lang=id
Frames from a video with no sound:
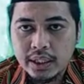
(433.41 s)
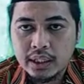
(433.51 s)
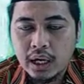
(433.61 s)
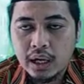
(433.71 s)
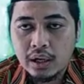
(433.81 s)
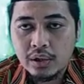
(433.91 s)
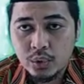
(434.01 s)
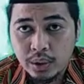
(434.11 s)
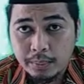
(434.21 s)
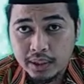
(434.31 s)
Kita akan
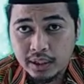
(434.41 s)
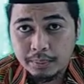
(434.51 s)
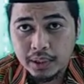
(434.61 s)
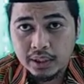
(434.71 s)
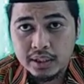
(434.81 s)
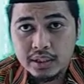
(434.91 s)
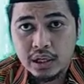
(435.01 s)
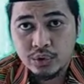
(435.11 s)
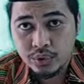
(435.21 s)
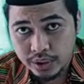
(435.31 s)
lanjutkan materi-materi
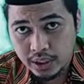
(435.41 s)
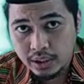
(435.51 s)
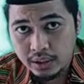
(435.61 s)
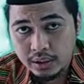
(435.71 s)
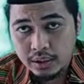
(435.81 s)
selanjutnya.